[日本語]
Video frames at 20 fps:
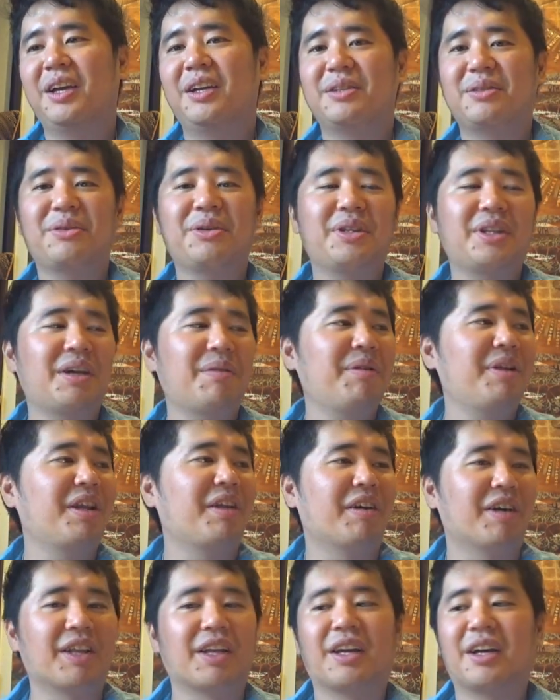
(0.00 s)
そういった意味
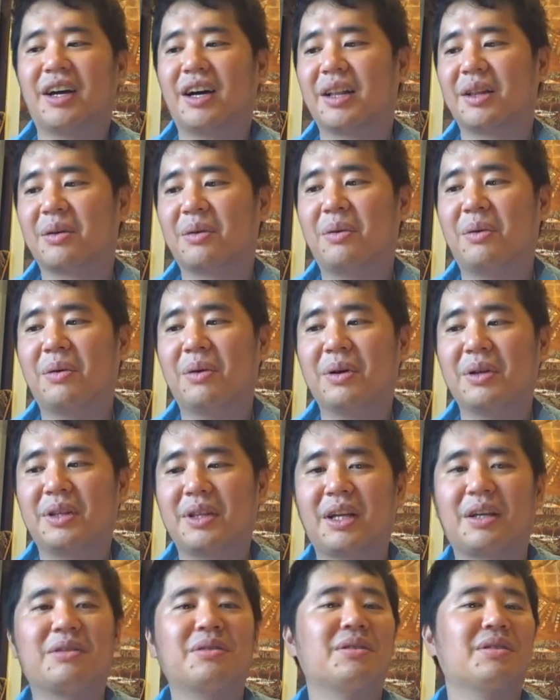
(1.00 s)
ではねあのこういっ
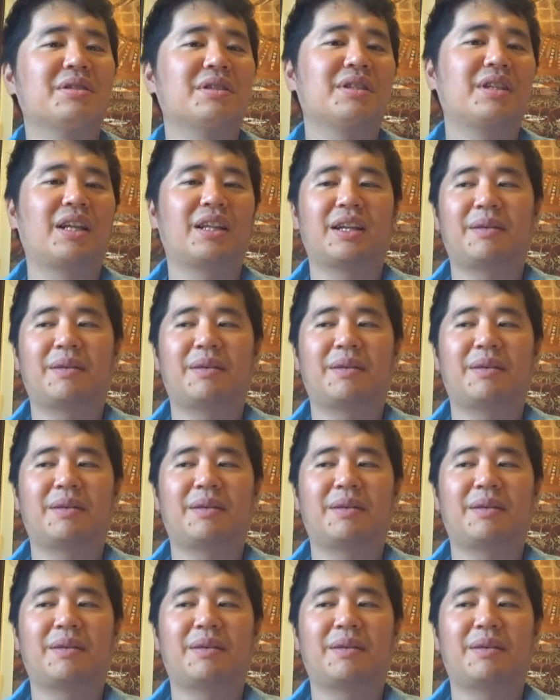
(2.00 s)
たクルーズにね、